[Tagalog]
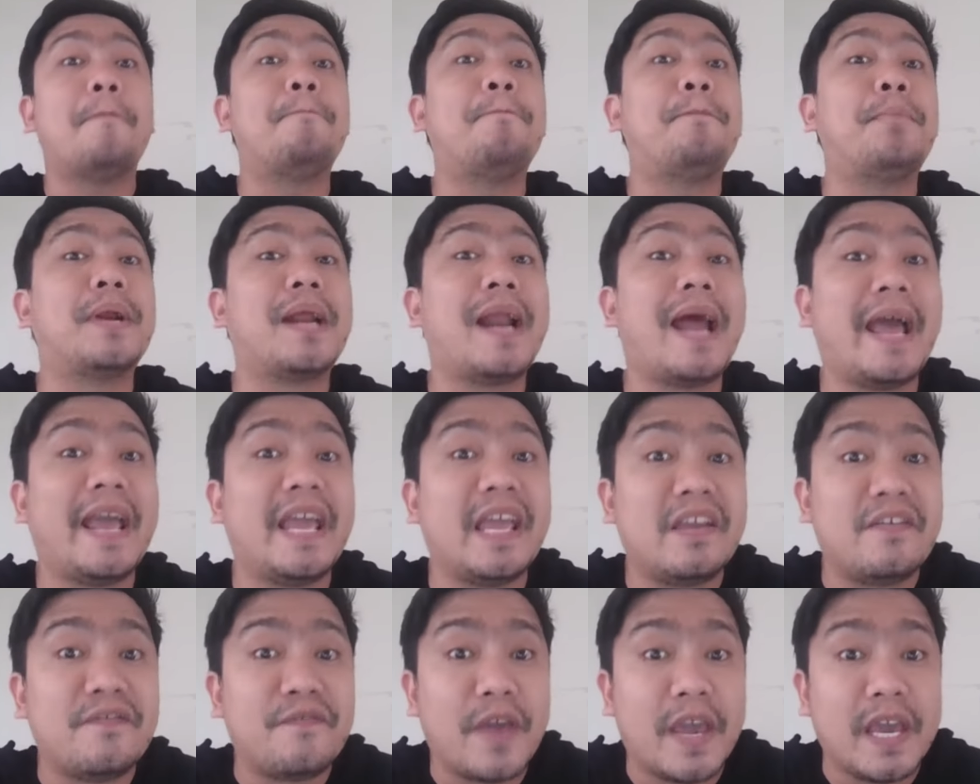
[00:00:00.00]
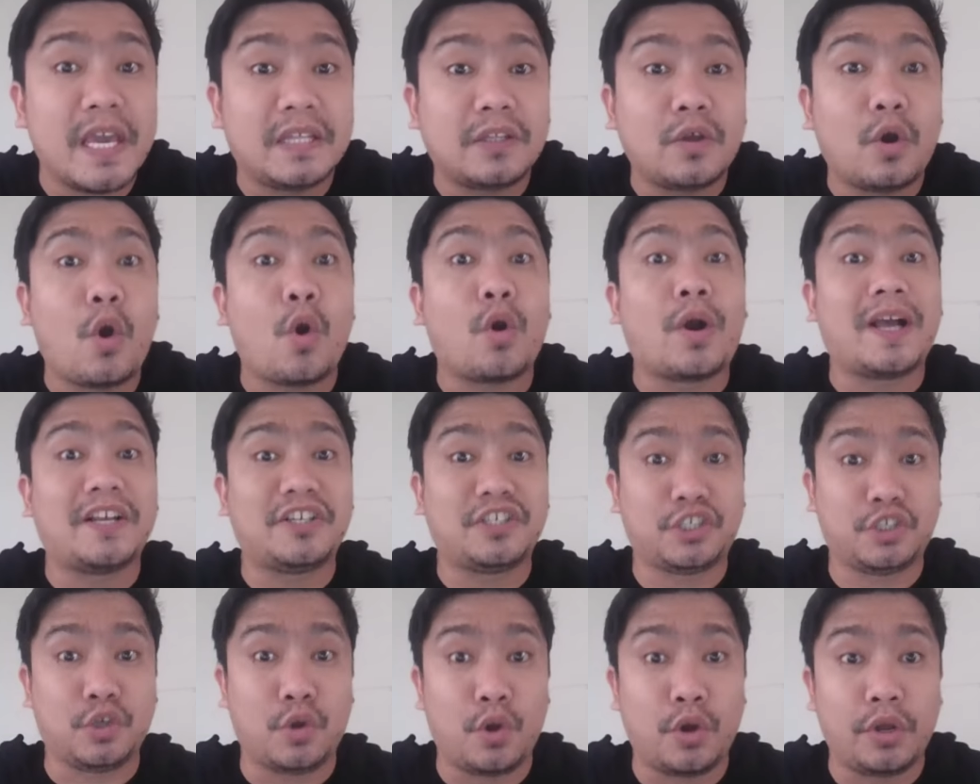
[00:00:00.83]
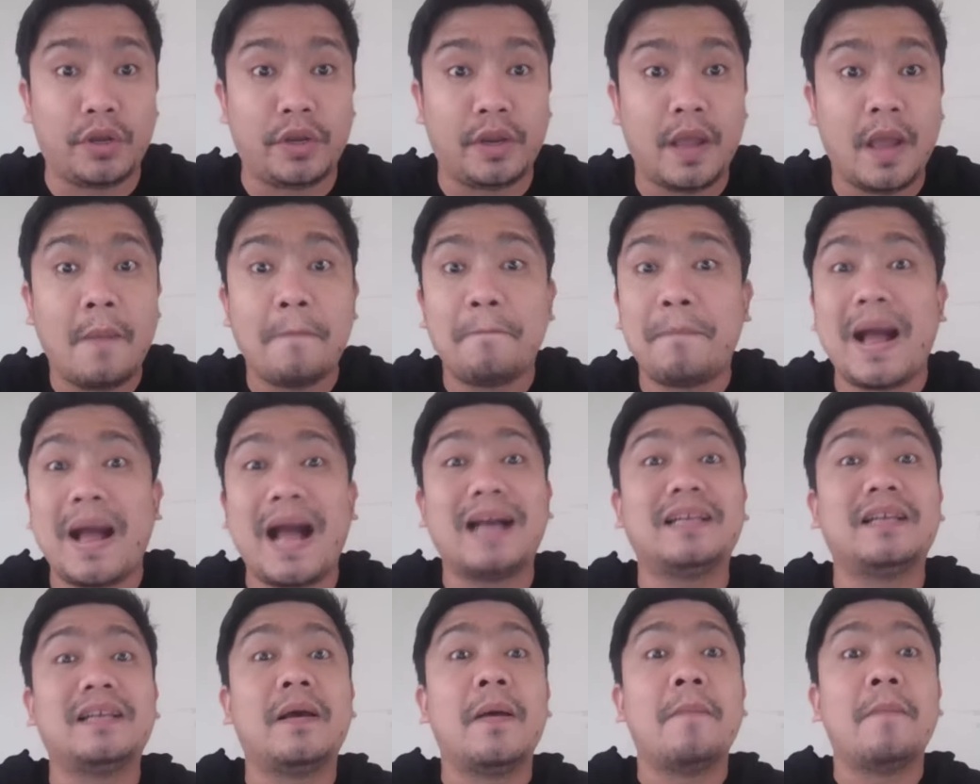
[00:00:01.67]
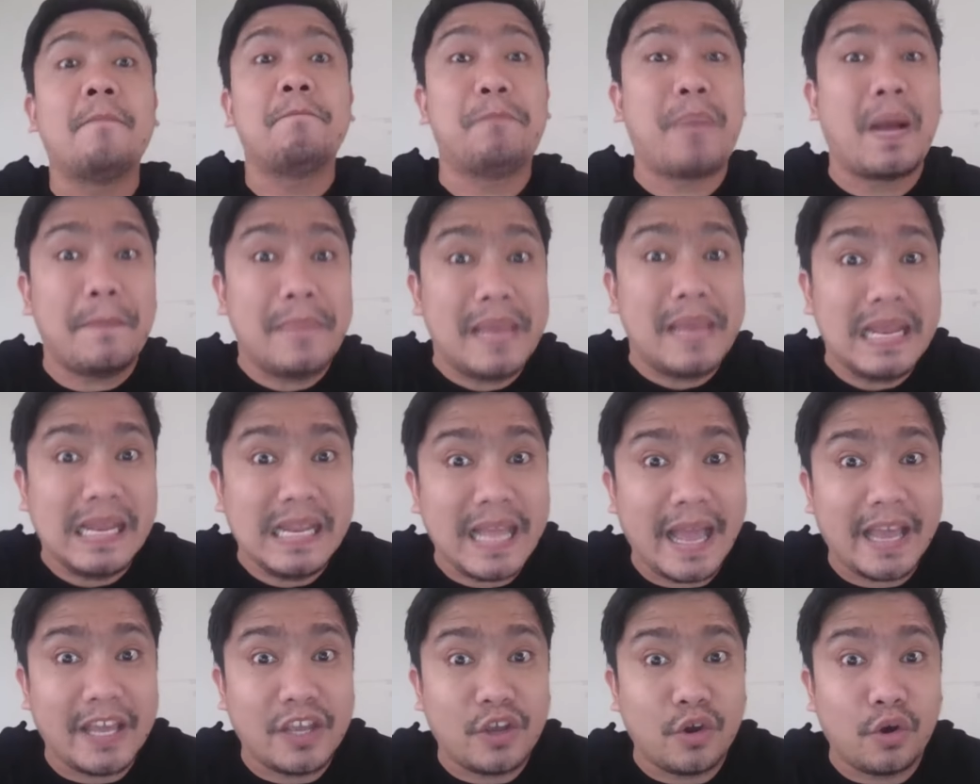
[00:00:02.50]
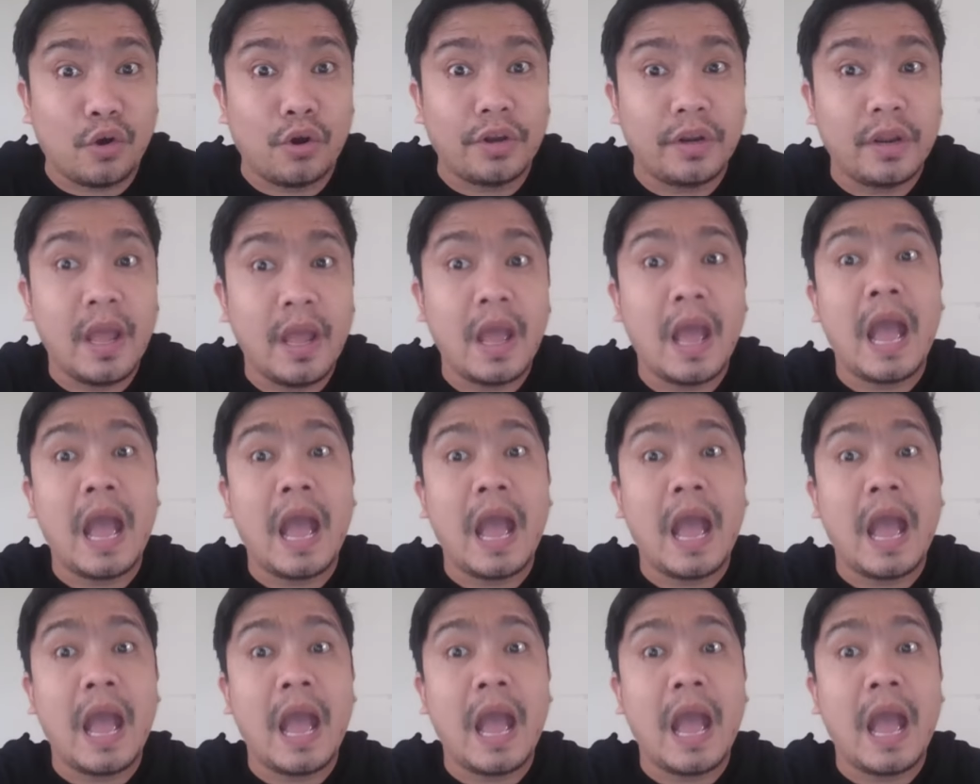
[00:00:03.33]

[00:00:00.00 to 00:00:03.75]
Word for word: private okasyon, pang pamilya yon.